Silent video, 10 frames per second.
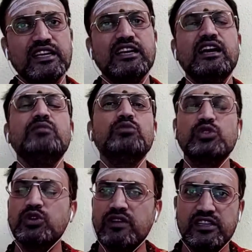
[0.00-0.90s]
చక్కగా
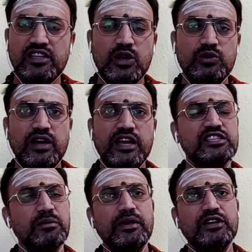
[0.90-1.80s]
ముందుకు వెళతారు
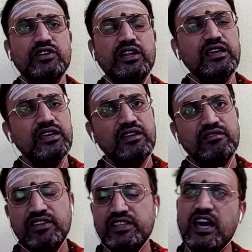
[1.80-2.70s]
అని చెప్పేటువంటి
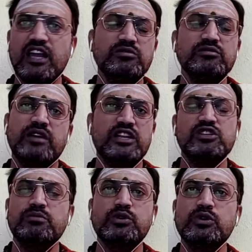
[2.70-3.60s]
విధానం
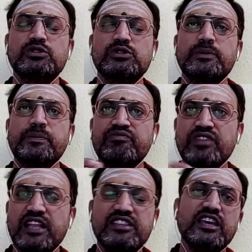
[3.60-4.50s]
మనం చెప్పుకోవచ్చు
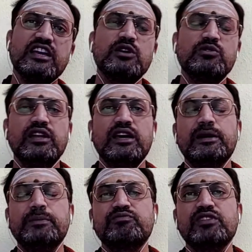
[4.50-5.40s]

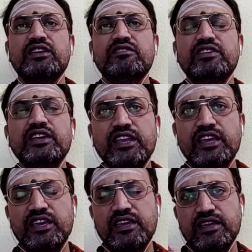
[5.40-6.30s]
అంతేకాకుండా
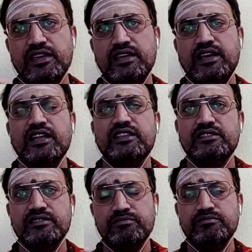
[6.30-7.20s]
వీరి
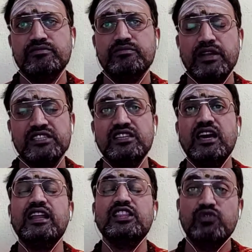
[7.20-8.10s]

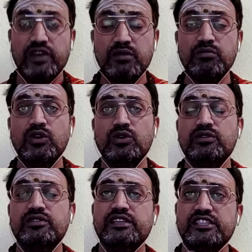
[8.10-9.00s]
ప్రస్థాన ద్వయంలో
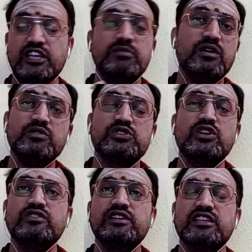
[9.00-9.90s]
సినిమా
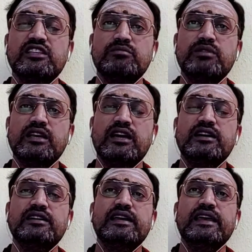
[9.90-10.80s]
వస్తున్నటువంటి
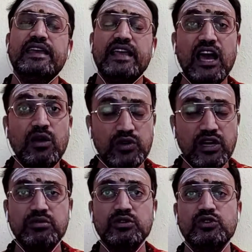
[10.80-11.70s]
సందర్భంగా ఎలా
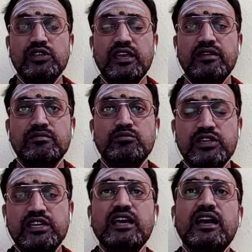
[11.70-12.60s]
ఉండబోతుంది
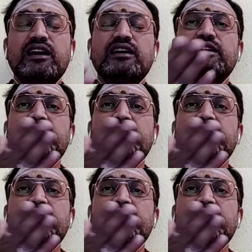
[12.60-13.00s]
ముఖ్యంగా